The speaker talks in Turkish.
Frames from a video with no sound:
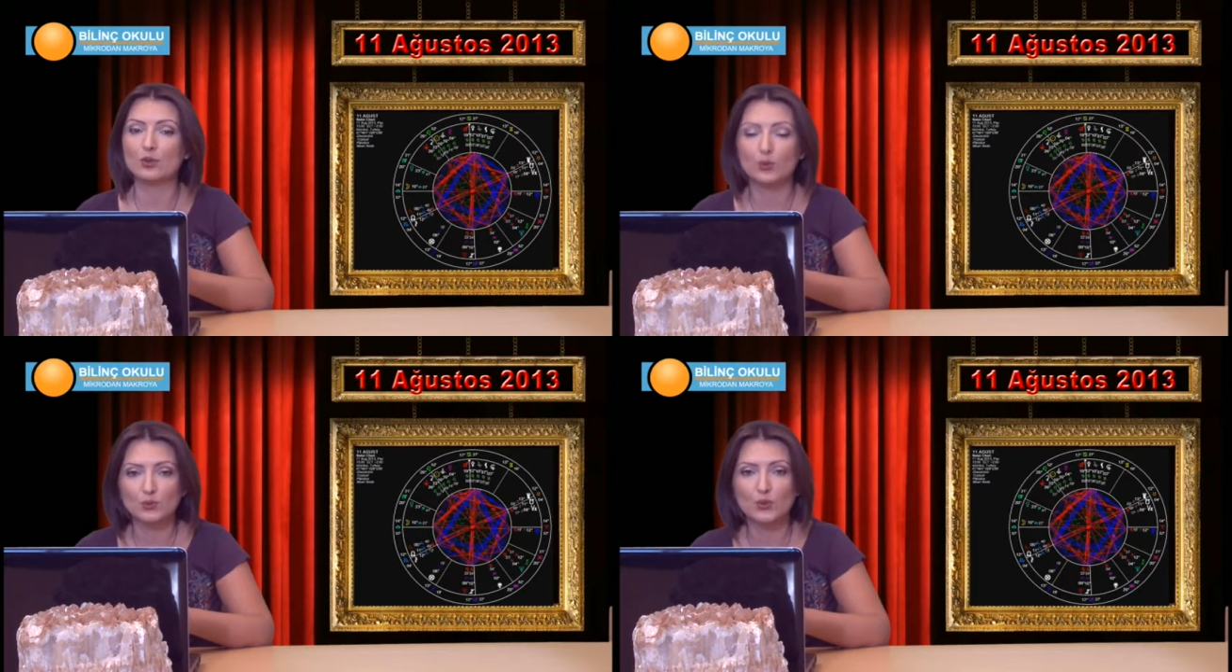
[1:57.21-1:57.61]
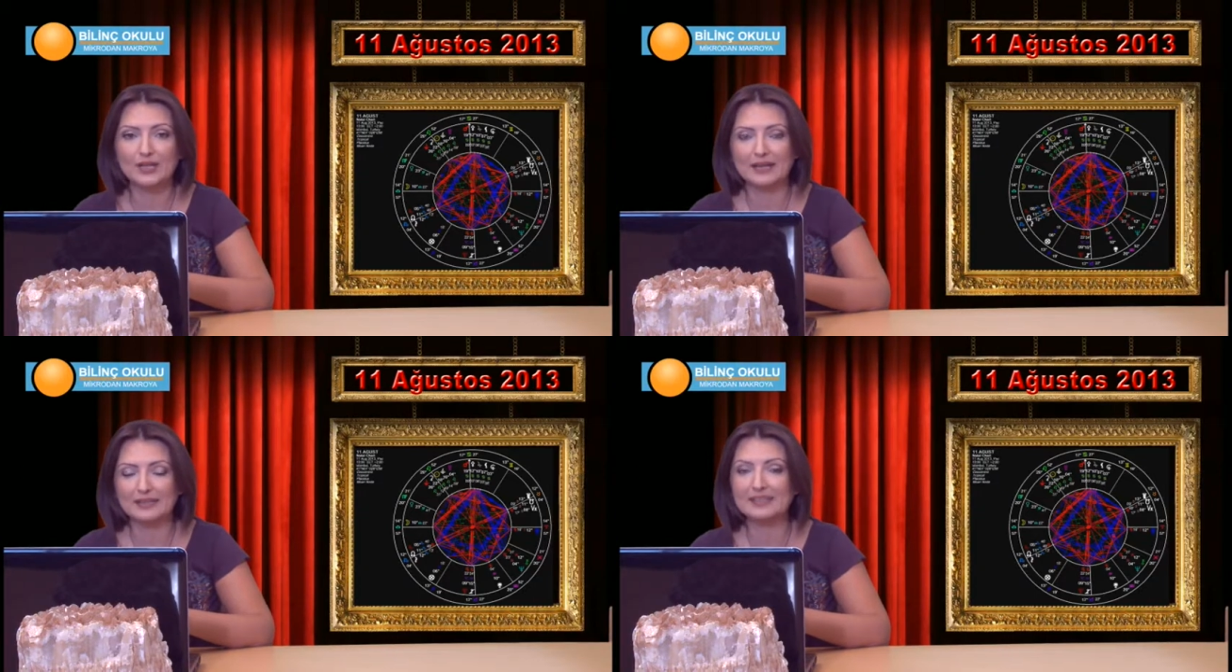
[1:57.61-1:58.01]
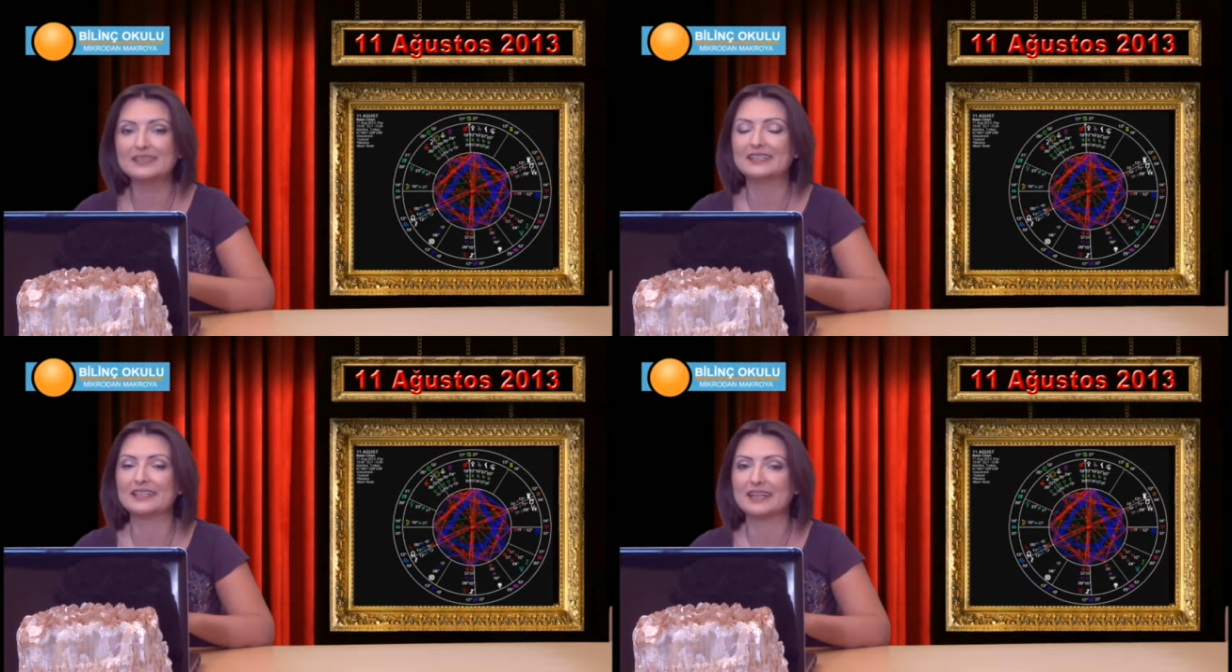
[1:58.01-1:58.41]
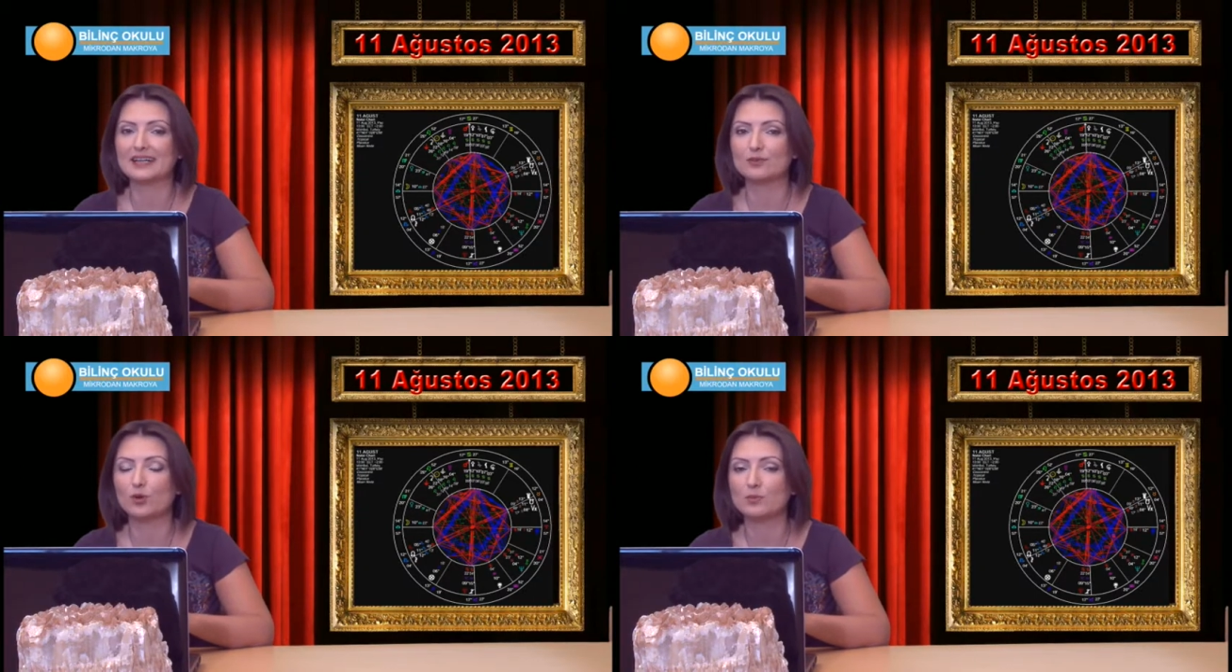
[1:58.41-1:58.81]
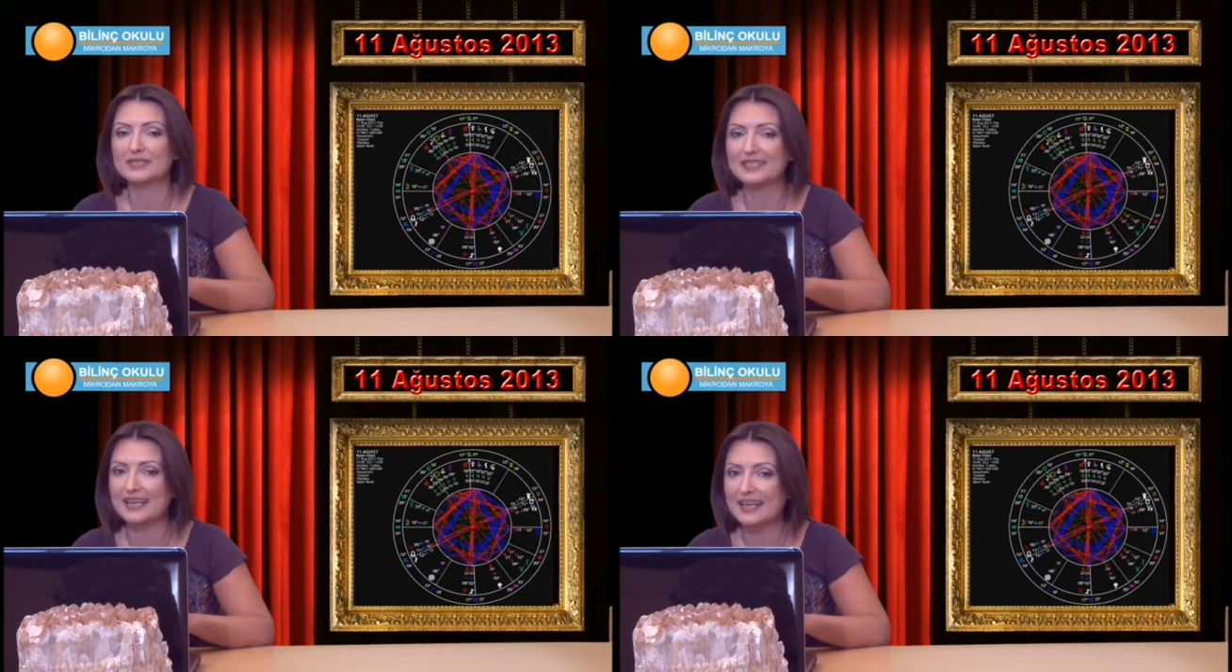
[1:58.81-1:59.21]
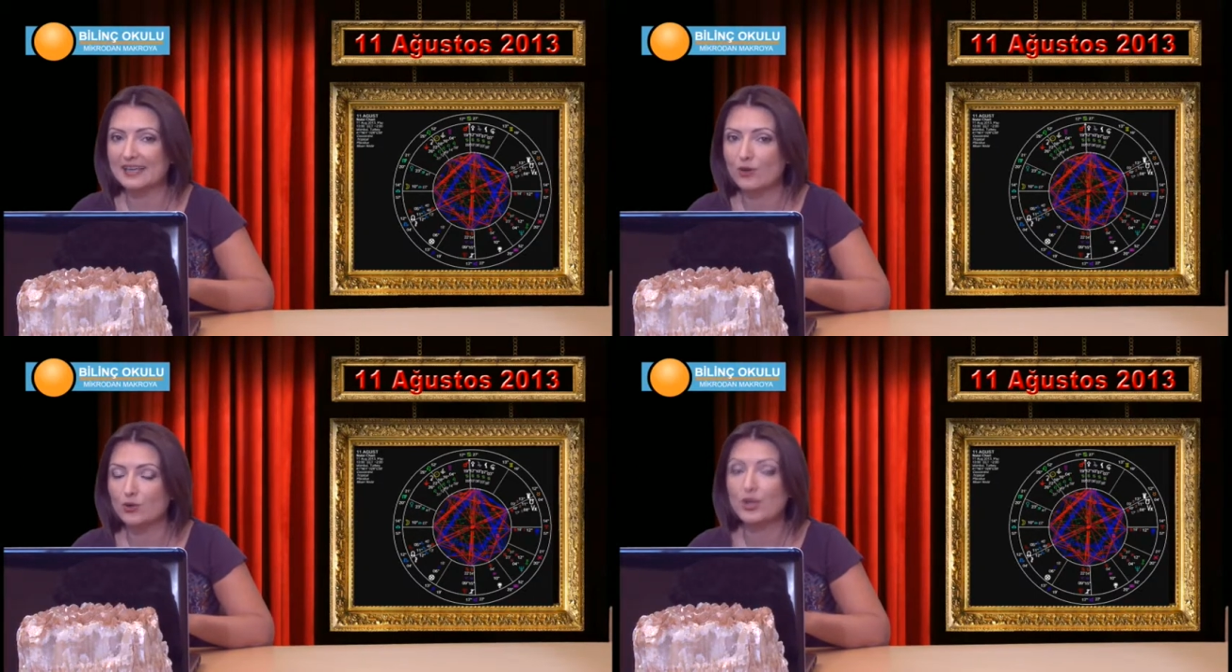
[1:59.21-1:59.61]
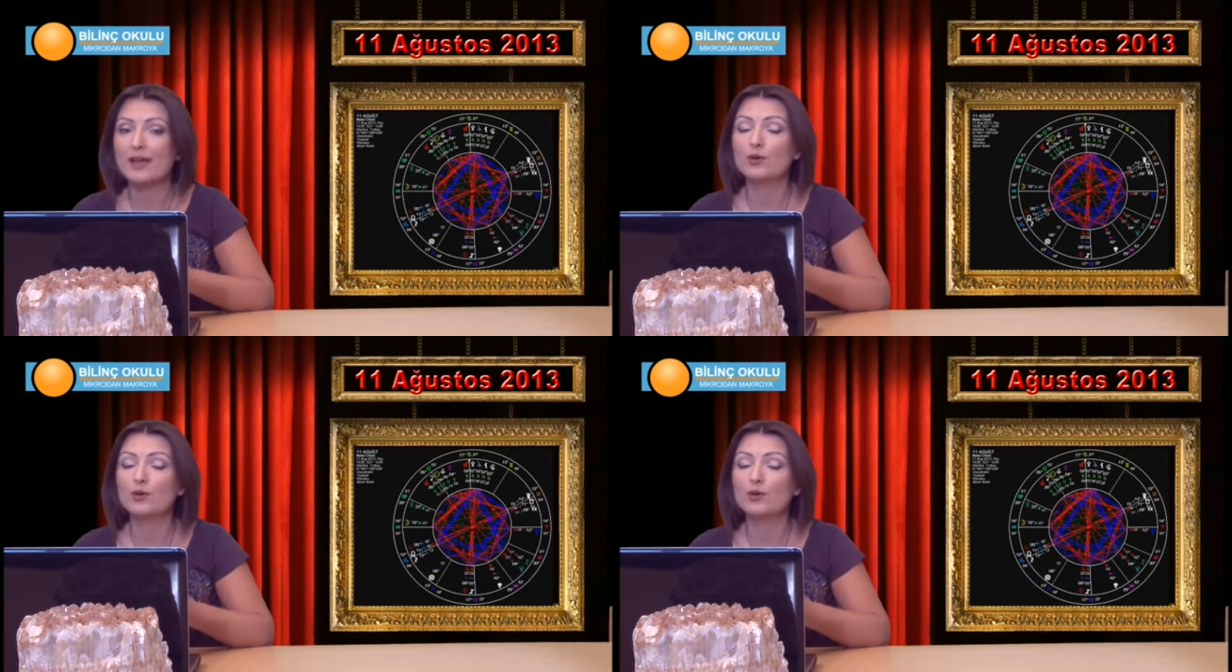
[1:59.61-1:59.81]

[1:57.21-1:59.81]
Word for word: yolda olanların da dikkatli olması gerekiyor.